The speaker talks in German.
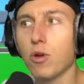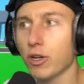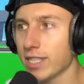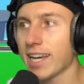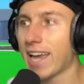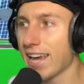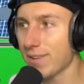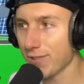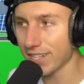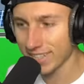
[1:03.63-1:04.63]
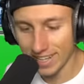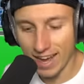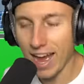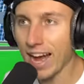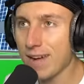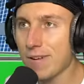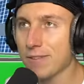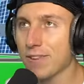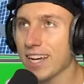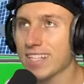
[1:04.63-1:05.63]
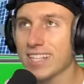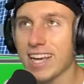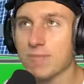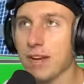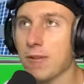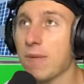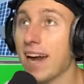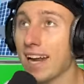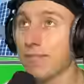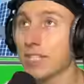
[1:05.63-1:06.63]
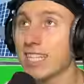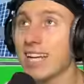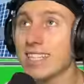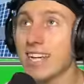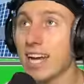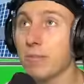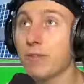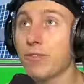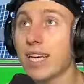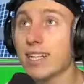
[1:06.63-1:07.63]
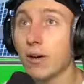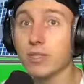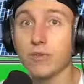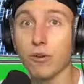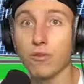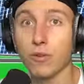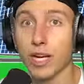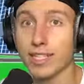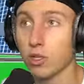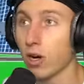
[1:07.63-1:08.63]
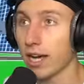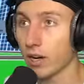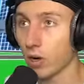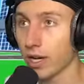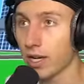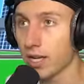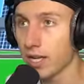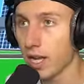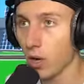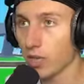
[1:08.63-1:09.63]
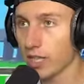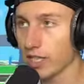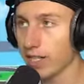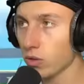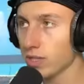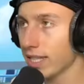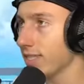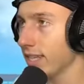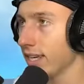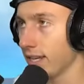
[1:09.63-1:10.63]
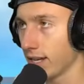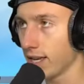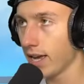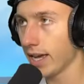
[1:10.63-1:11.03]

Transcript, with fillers: Leute, ihr kennt mich. Aber wir fangen jetzt hier erstmal normal an. Wir starten hier gerade mit 4.500 Dollar, Leute. Und er schickt uns jetzt hier hin.